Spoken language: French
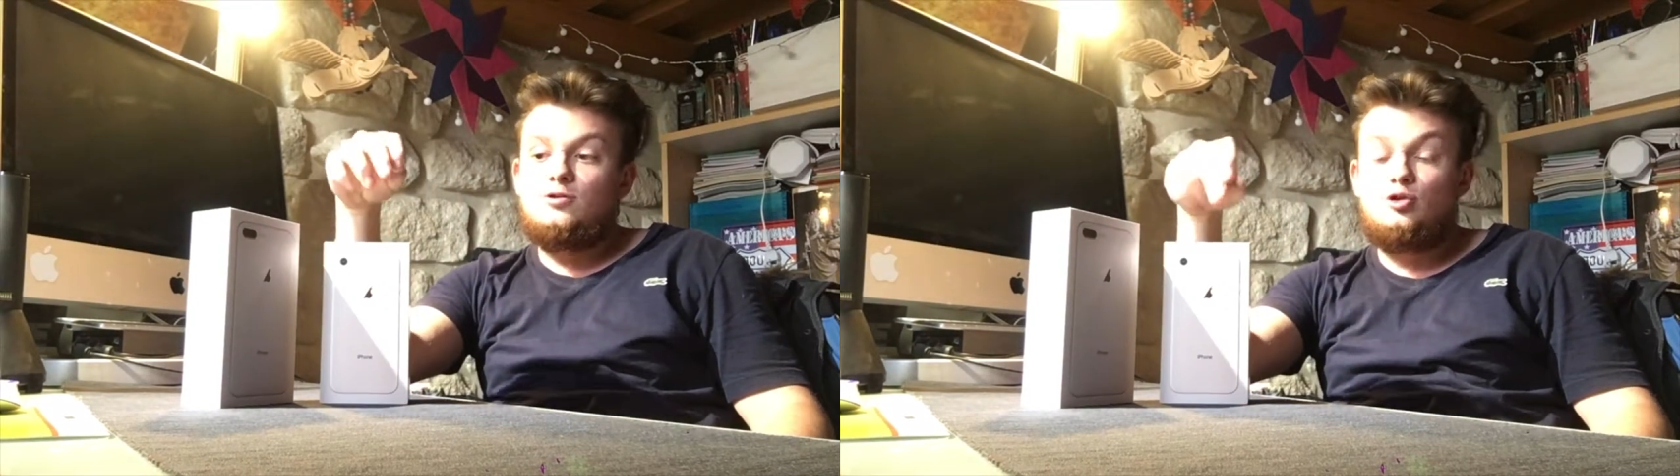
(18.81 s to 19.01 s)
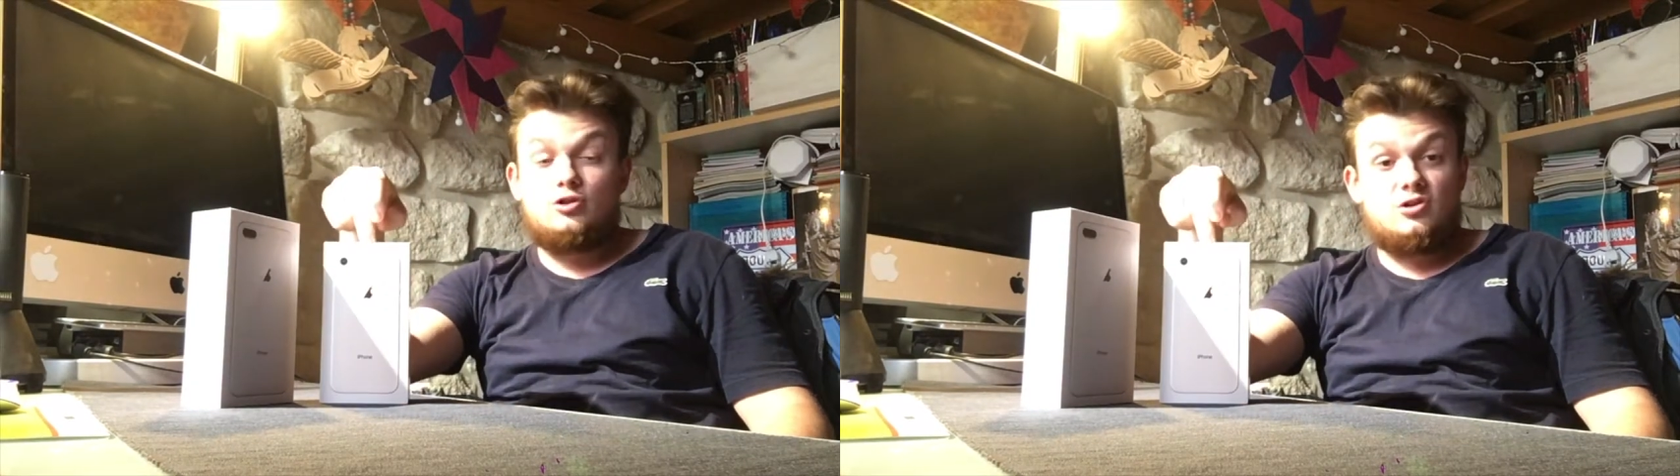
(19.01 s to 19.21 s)

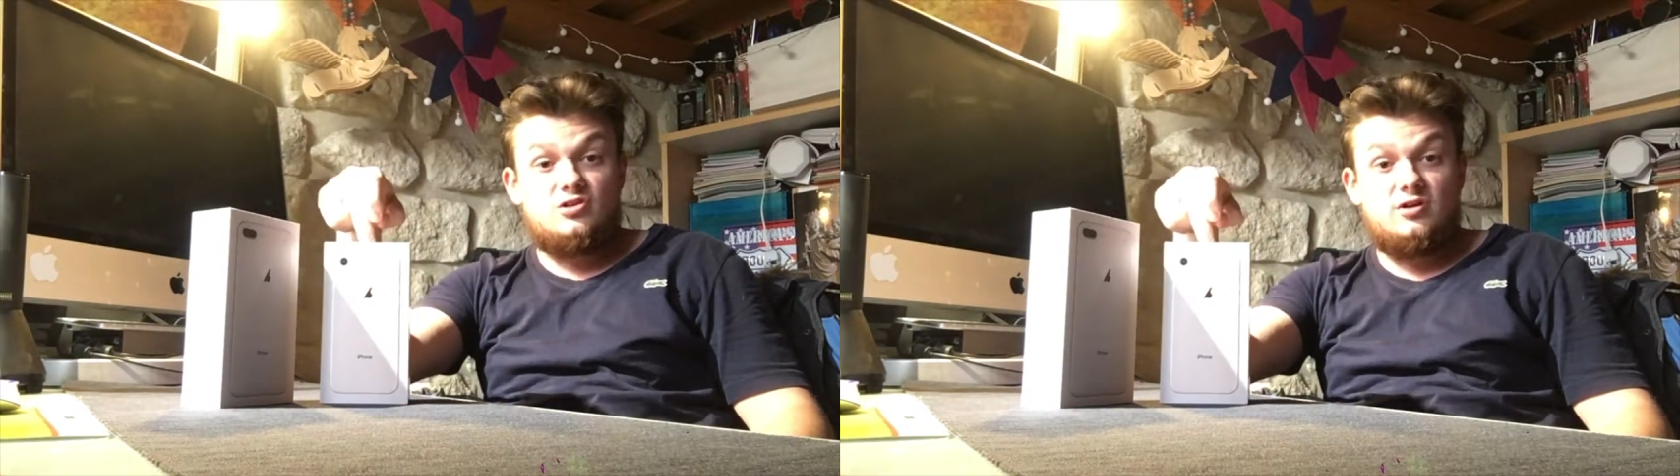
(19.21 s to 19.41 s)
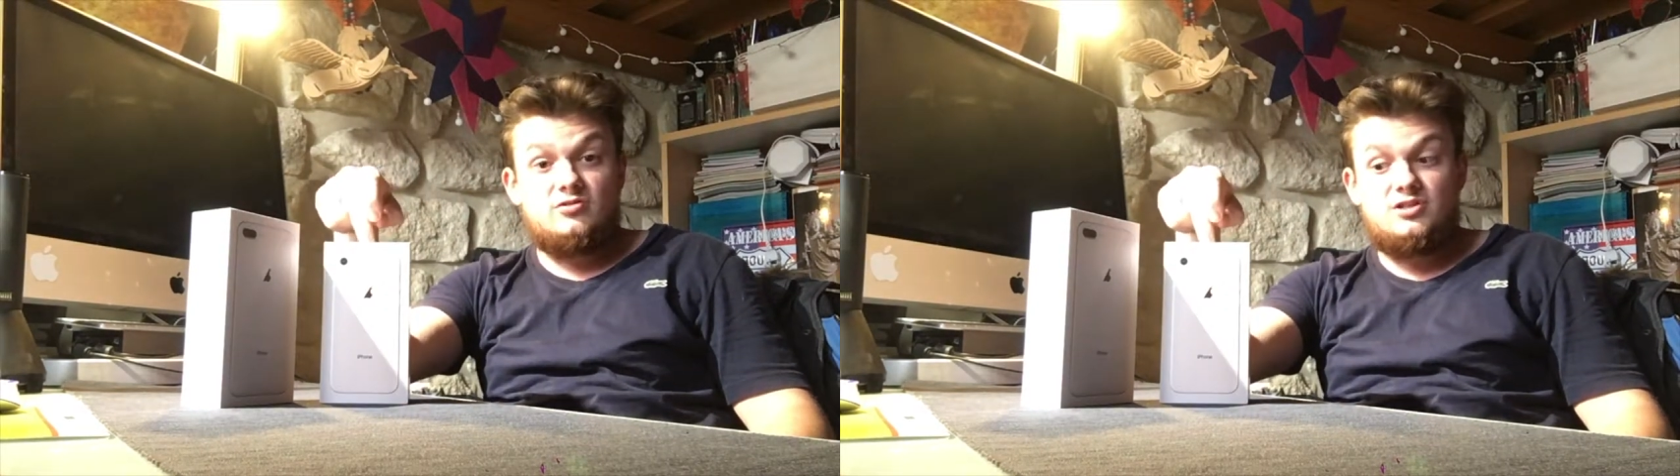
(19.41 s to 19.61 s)

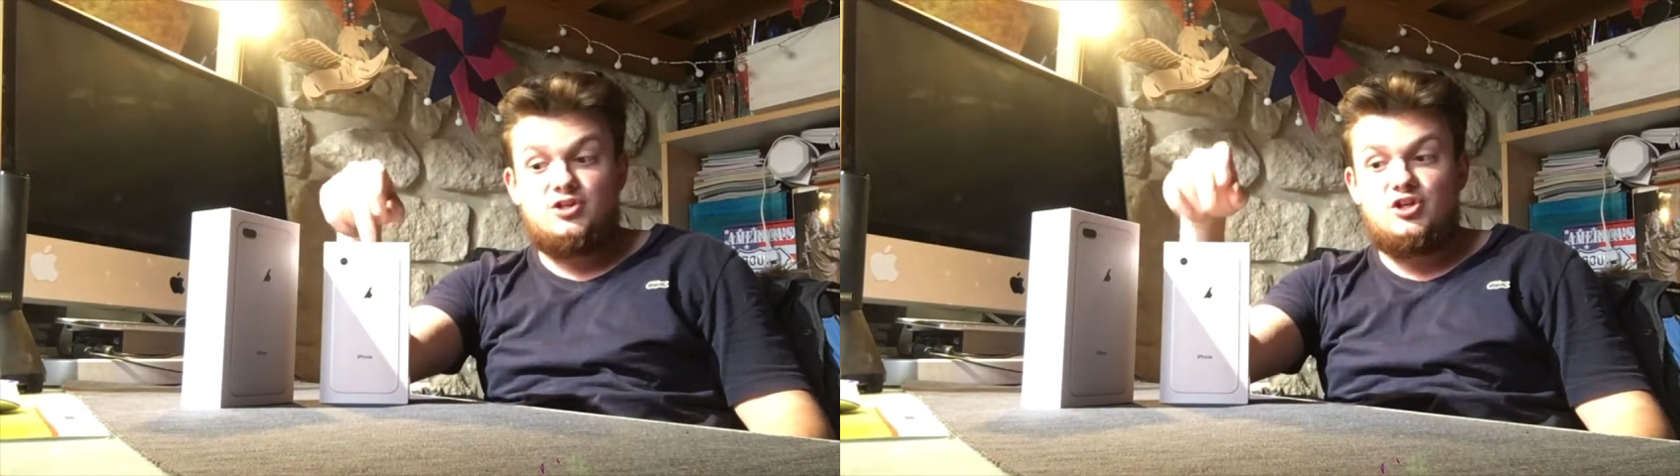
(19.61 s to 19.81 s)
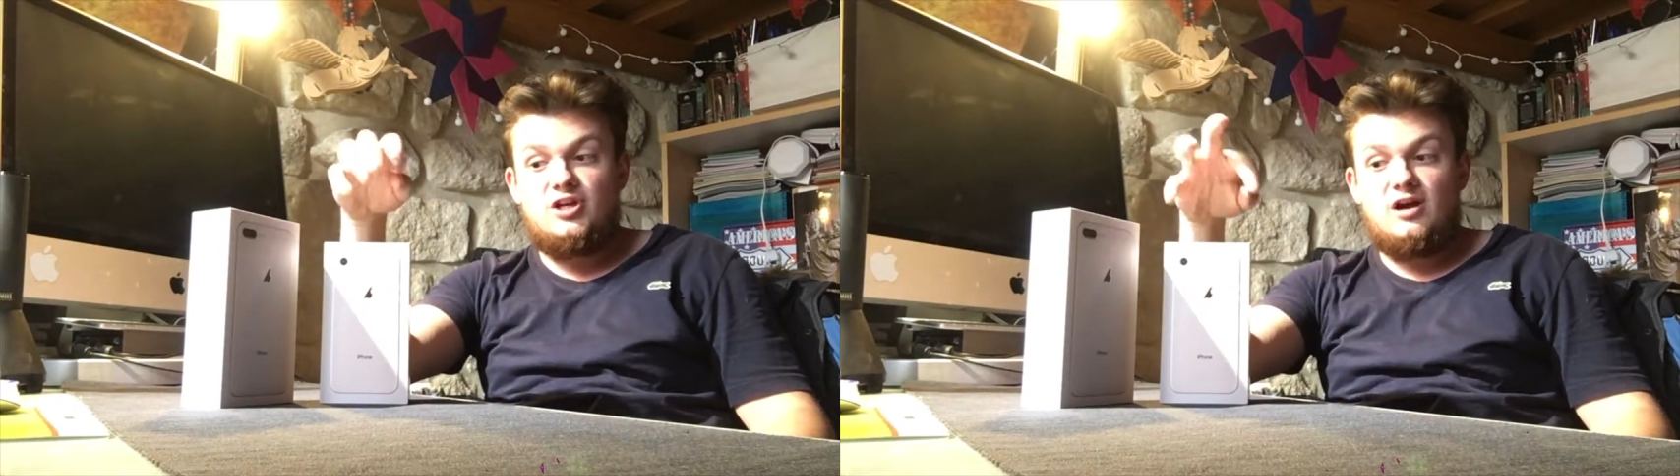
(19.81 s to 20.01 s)

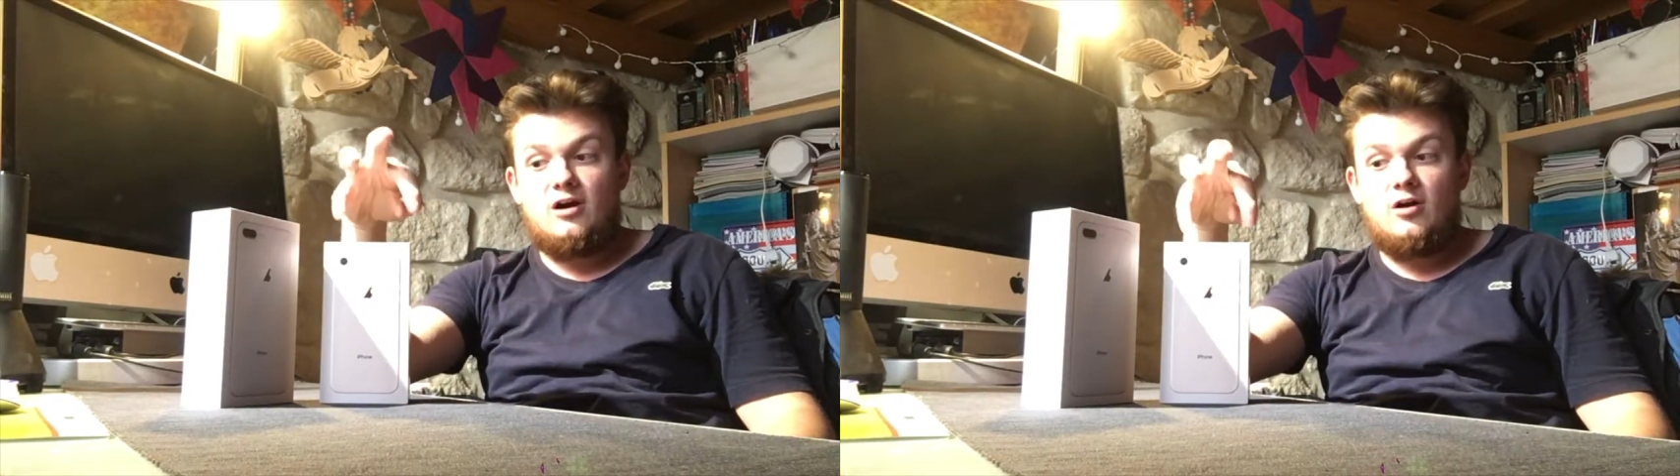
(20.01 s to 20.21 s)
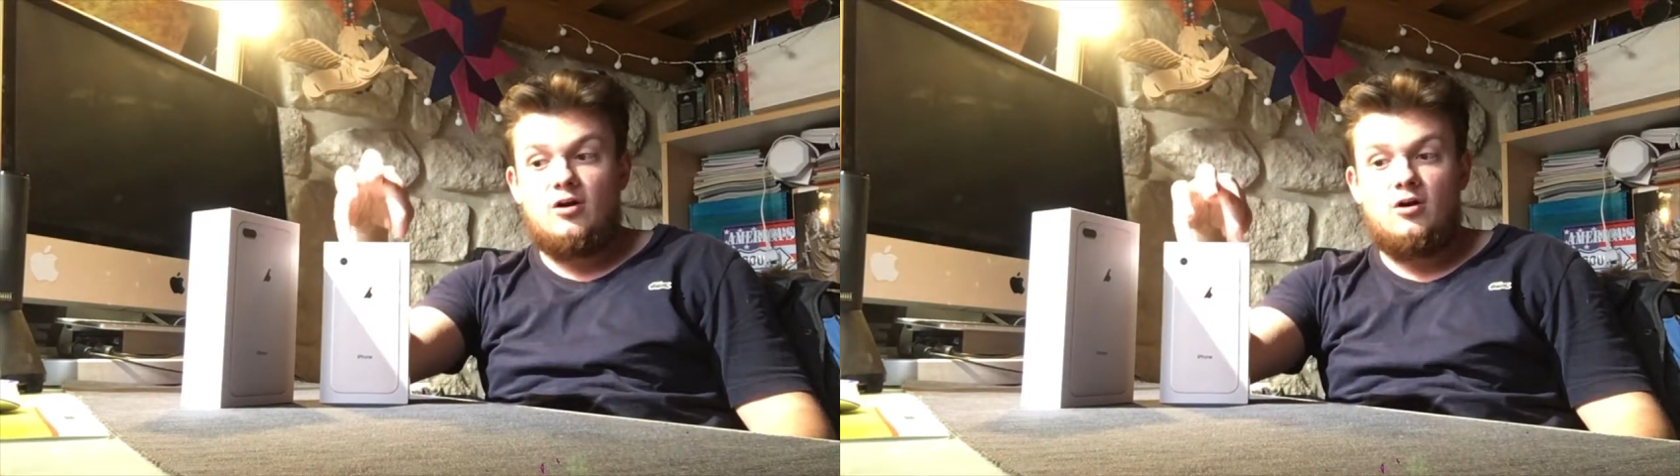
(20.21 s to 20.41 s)
256 Go
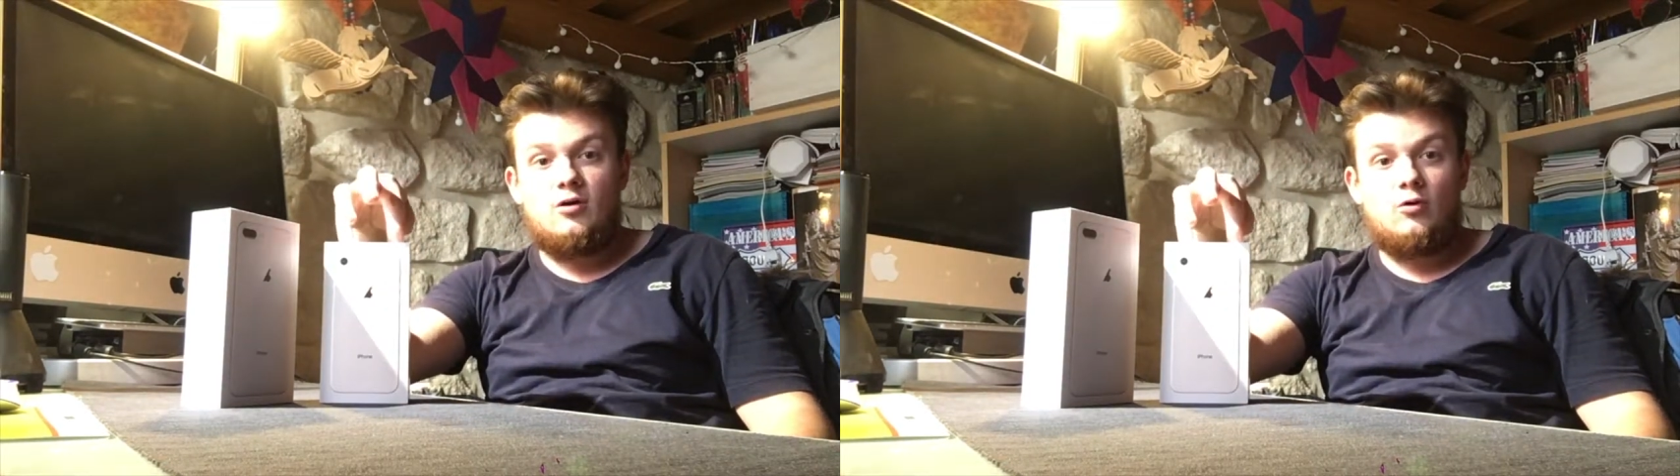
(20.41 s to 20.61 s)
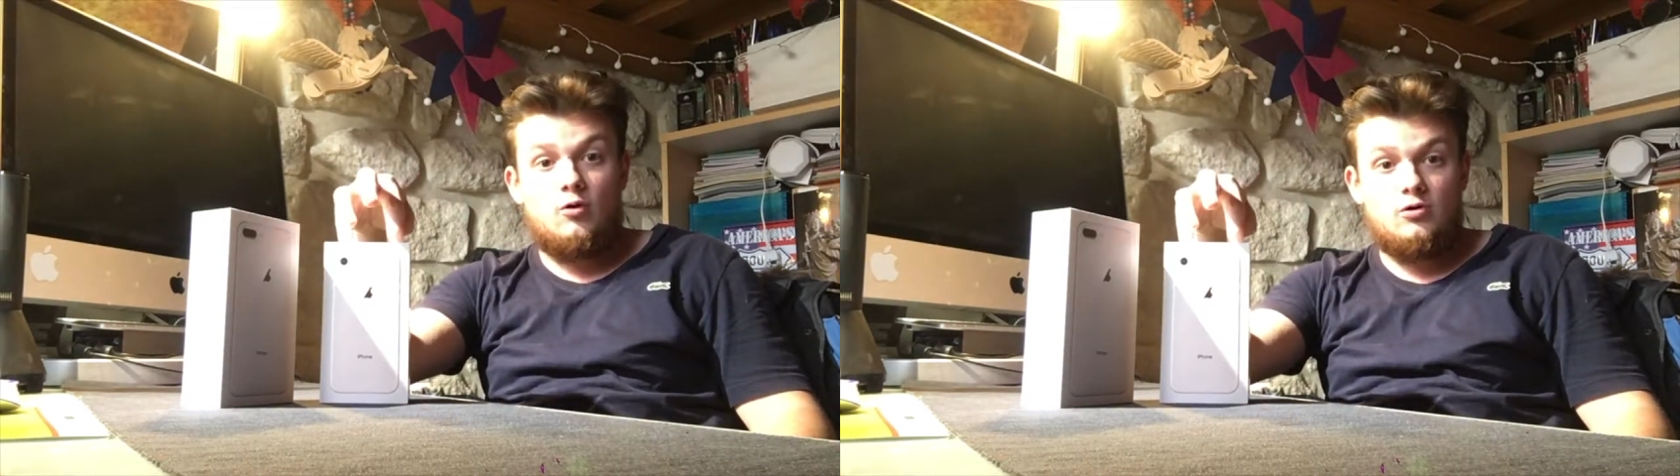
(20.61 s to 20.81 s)

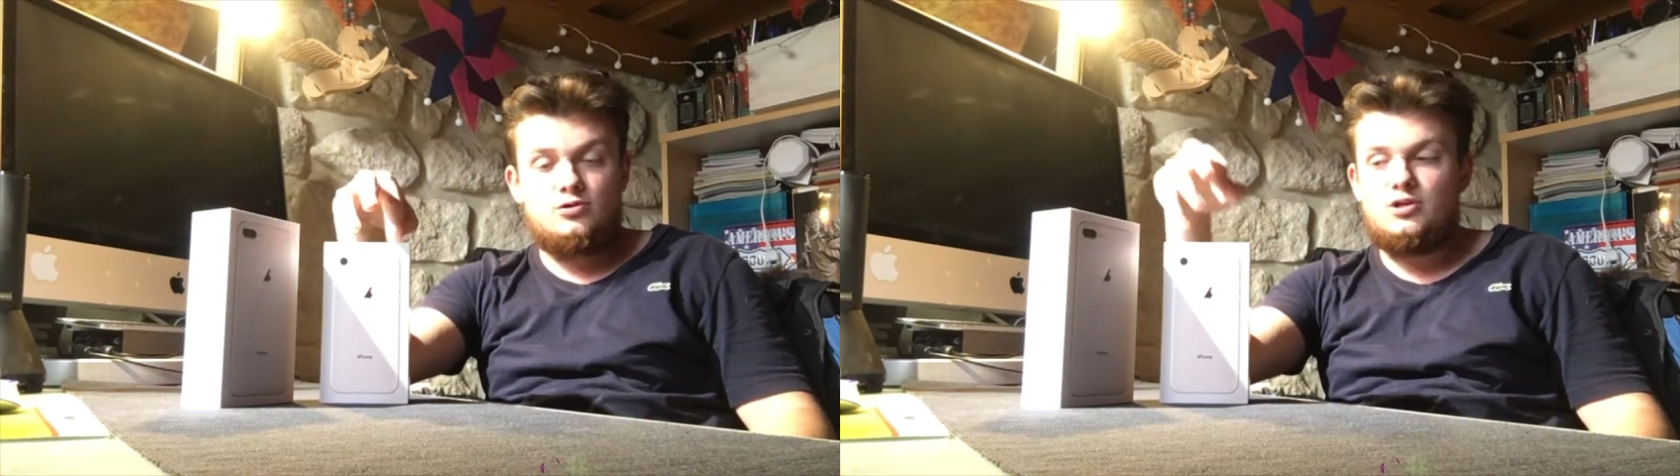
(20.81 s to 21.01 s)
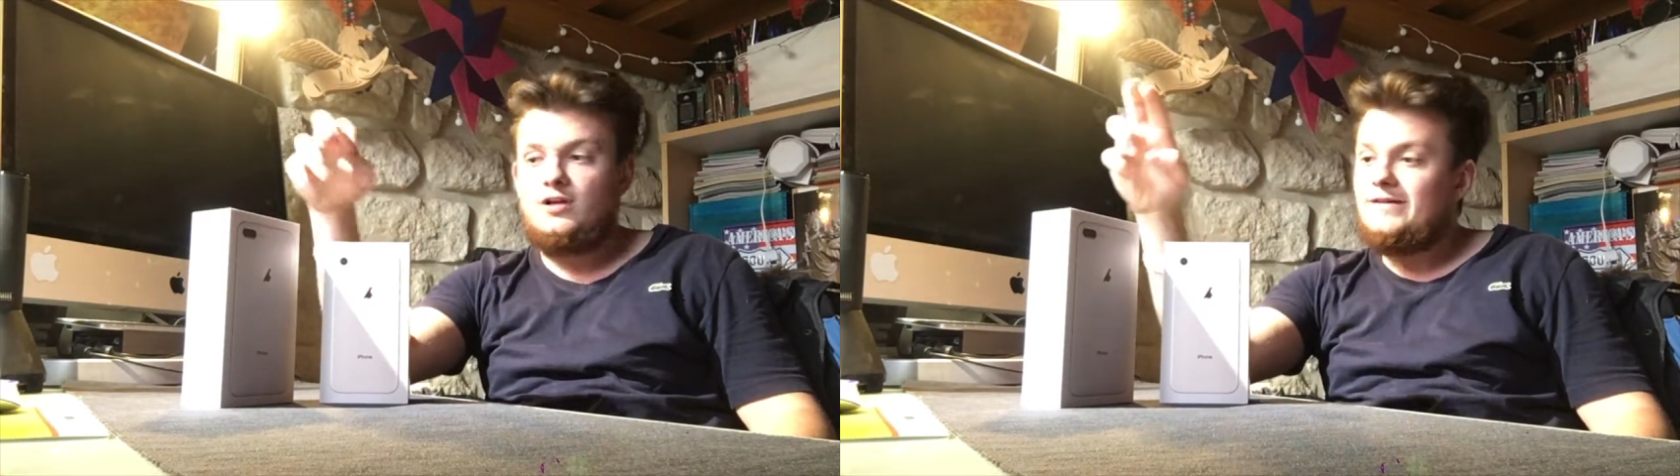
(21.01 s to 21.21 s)
or
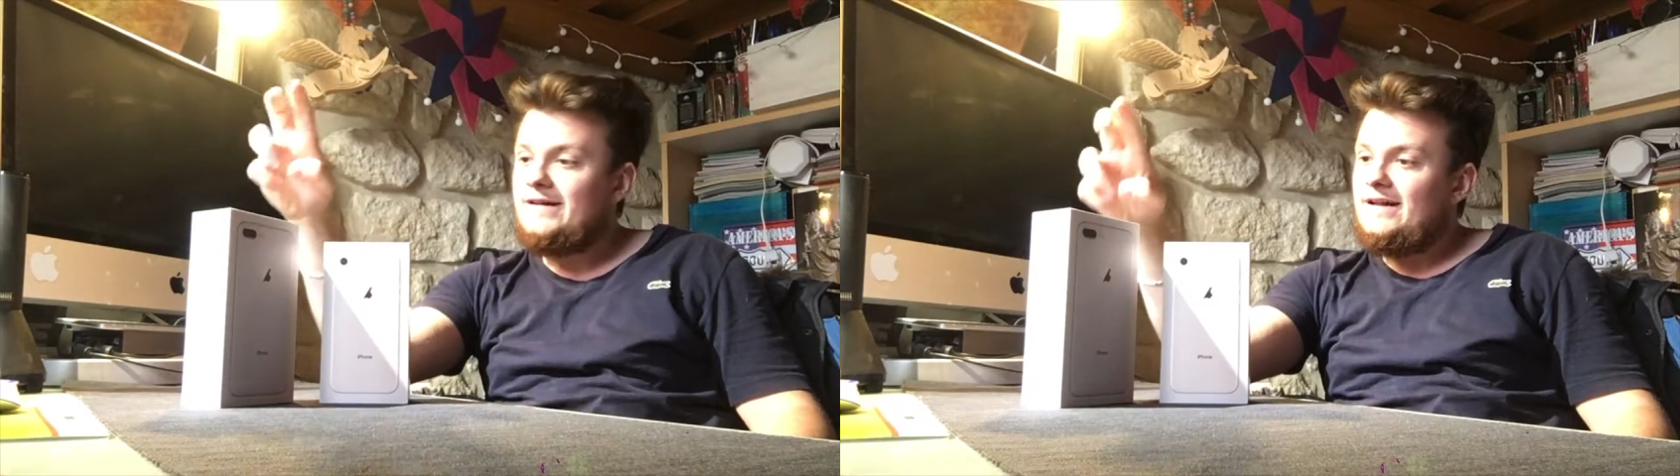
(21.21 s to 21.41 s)
rose,